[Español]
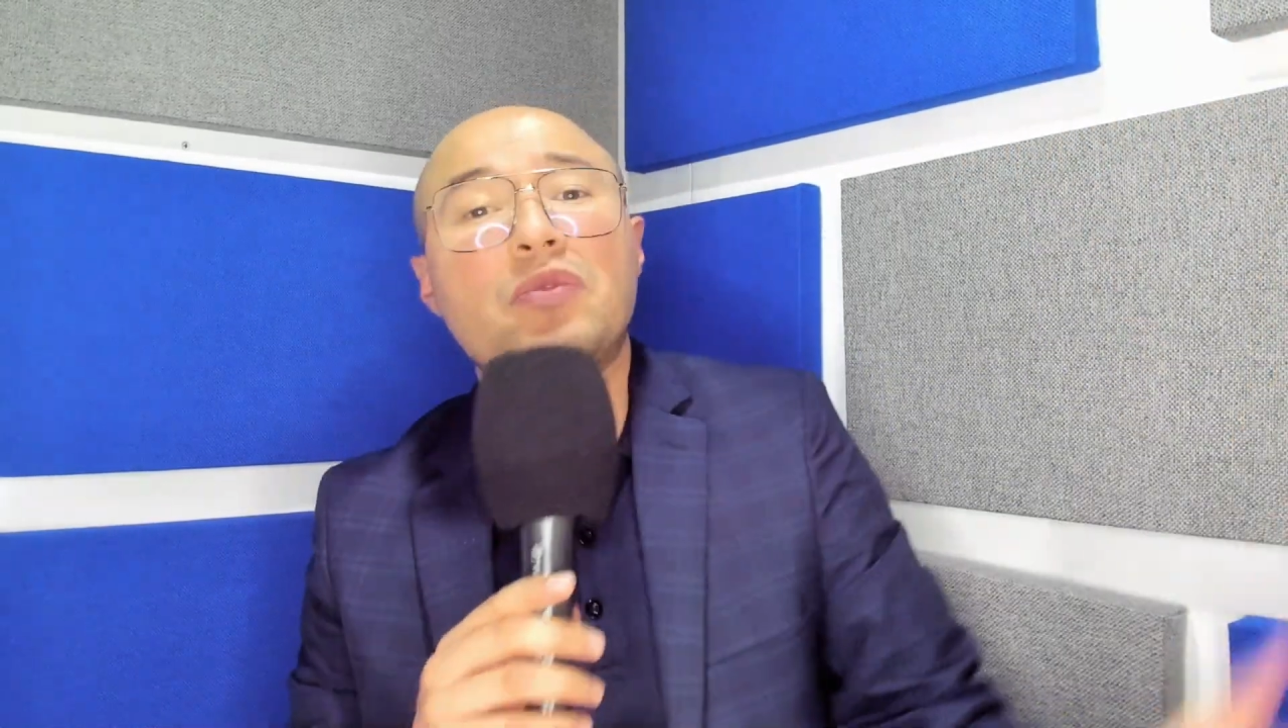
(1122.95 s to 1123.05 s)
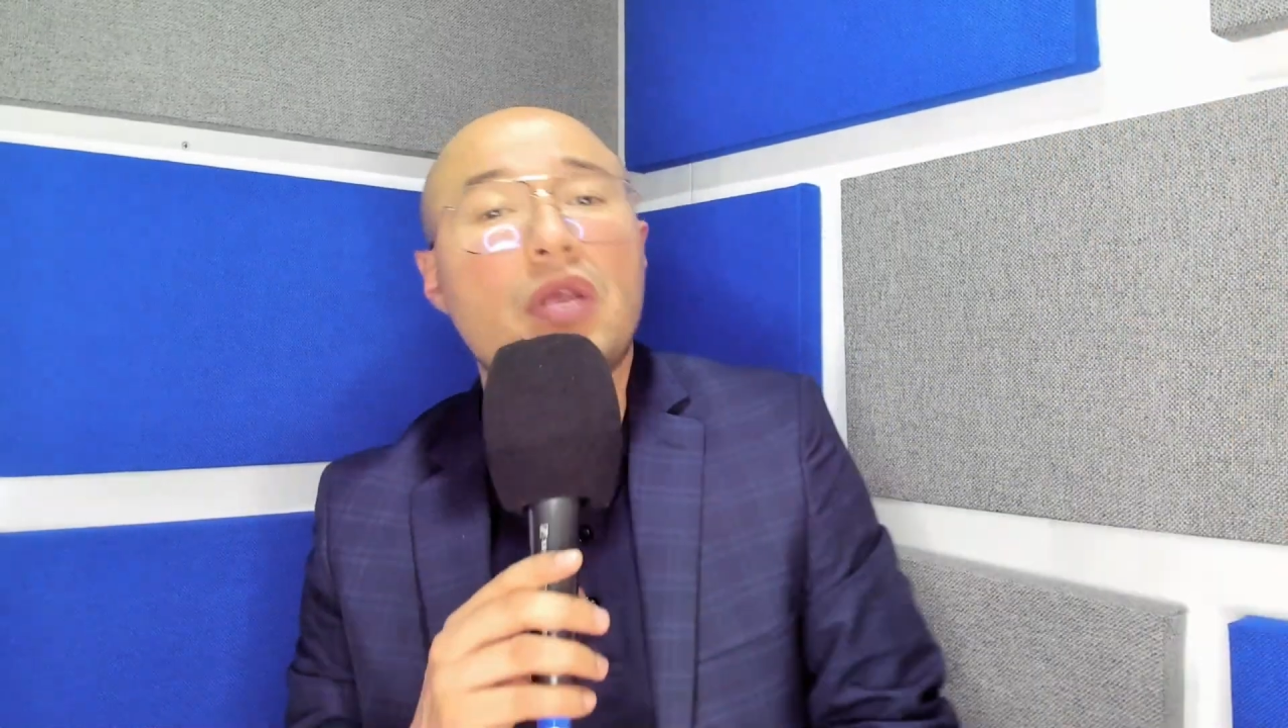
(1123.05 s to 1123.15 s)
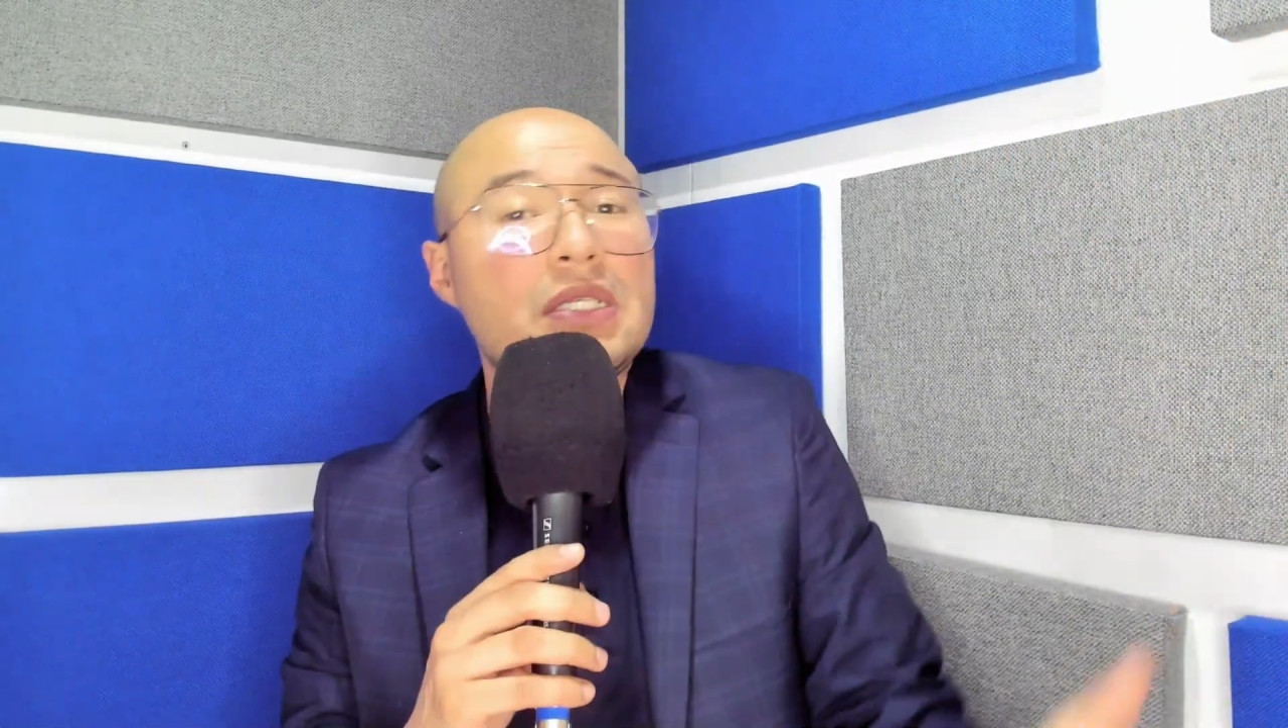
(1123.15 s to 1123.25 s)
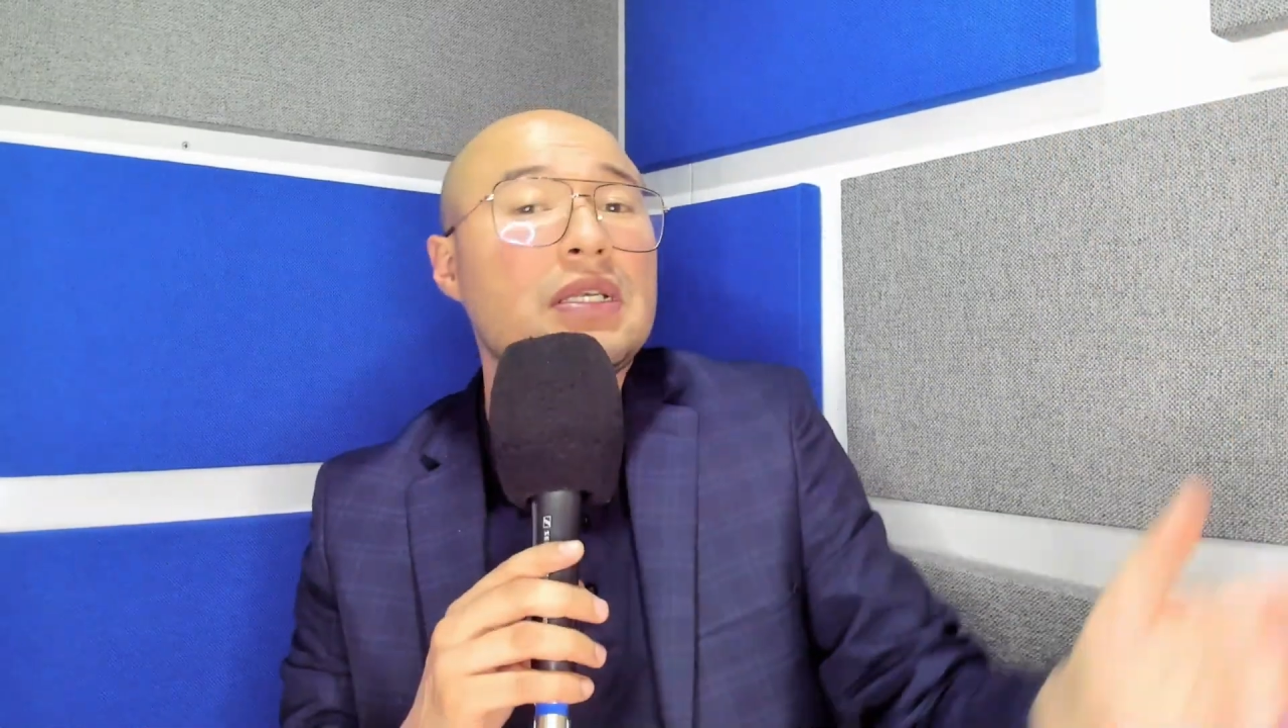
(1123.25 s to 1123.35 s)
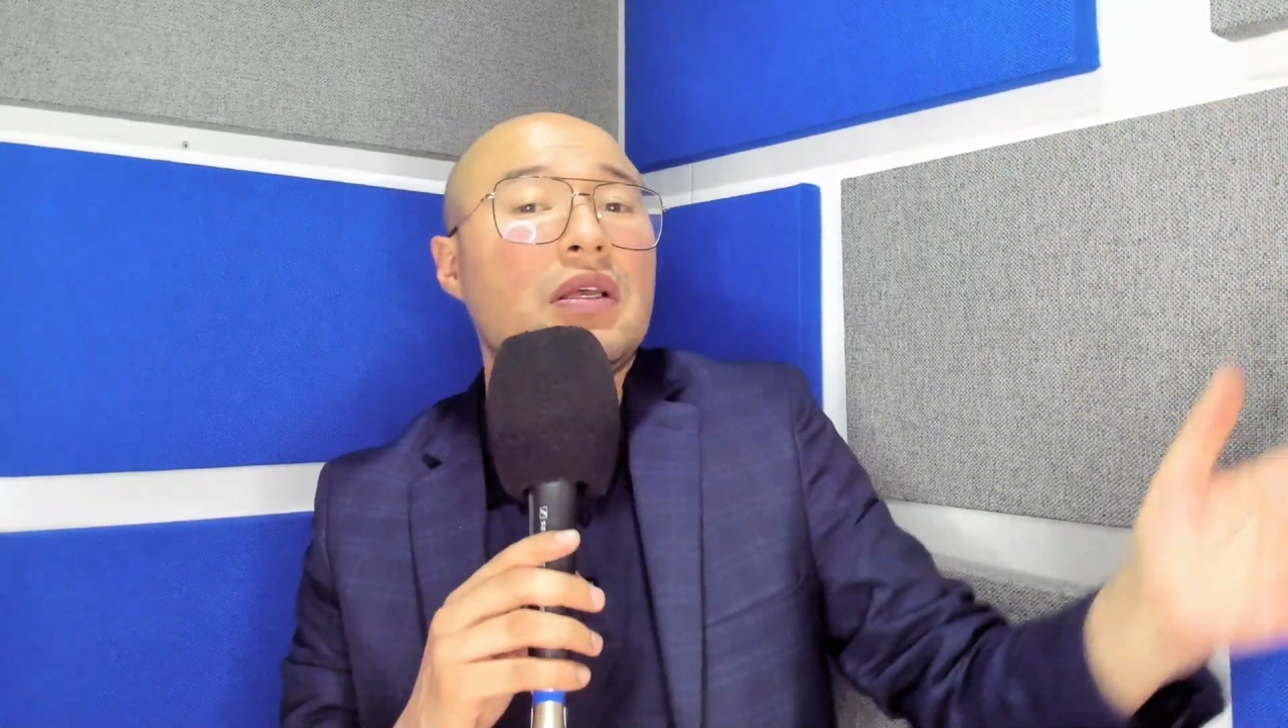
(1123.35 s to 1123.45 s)

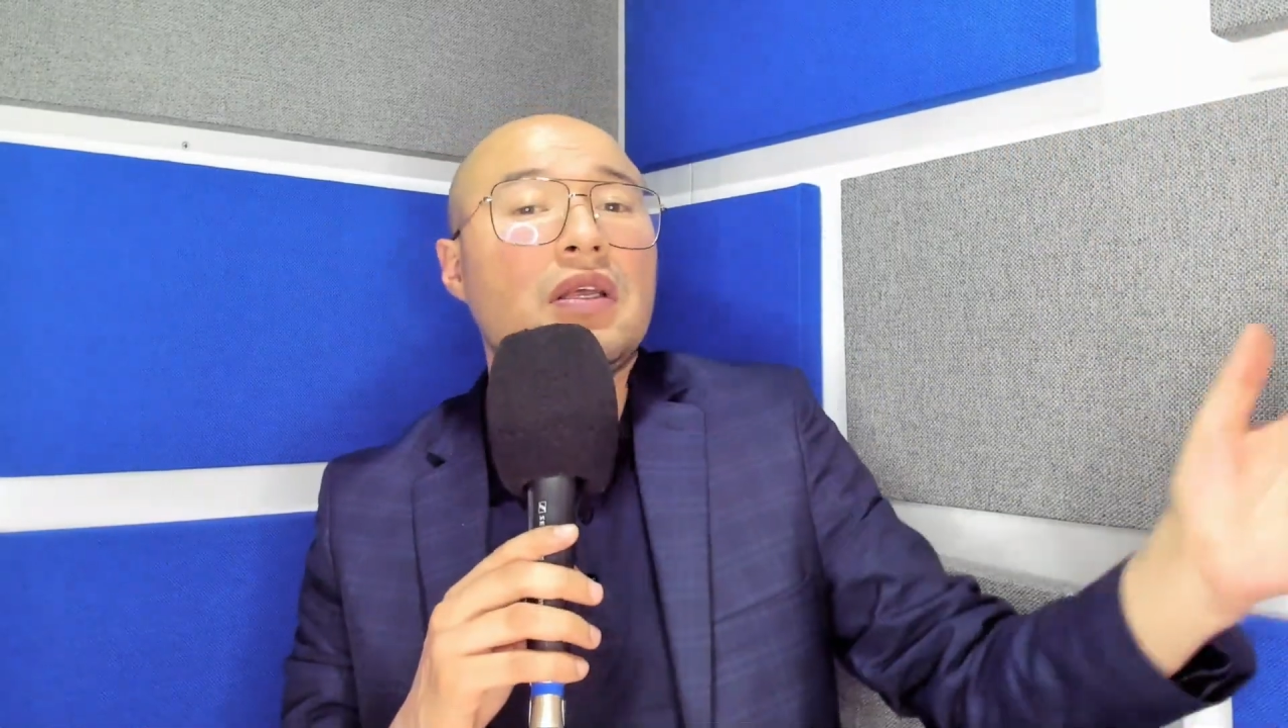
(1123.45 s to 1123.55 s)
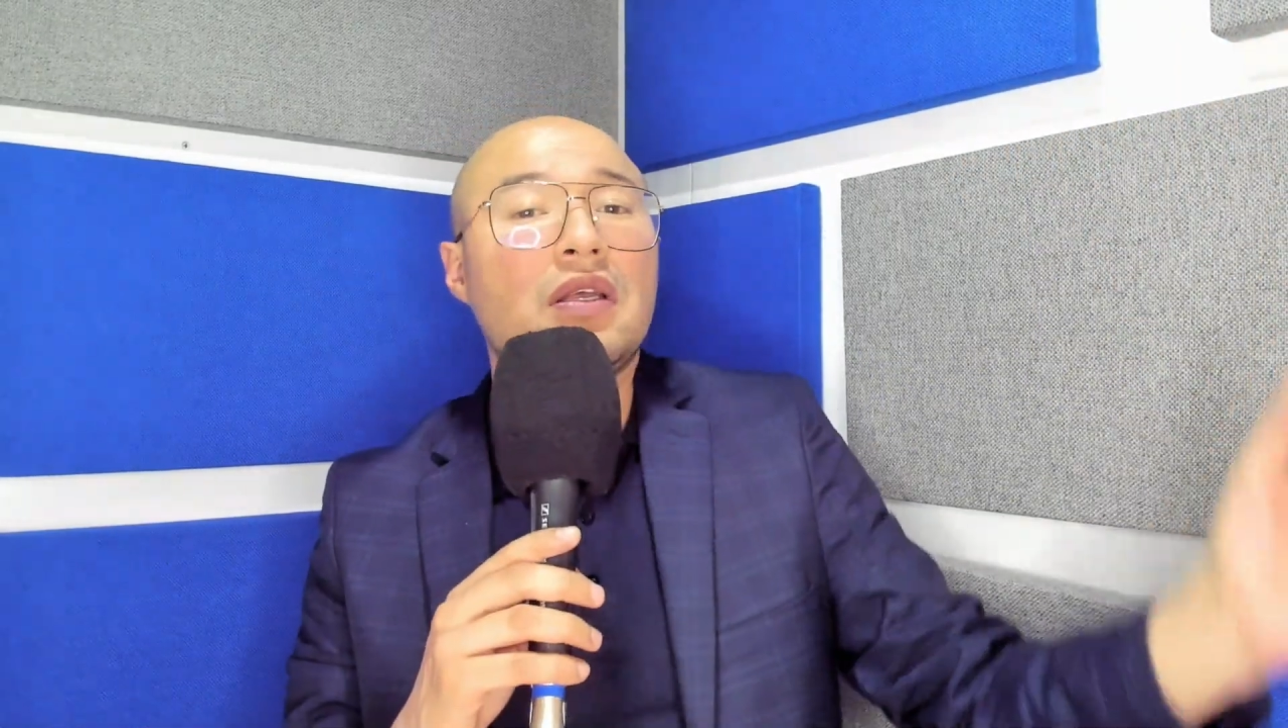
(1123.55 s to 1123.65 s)
Entonces,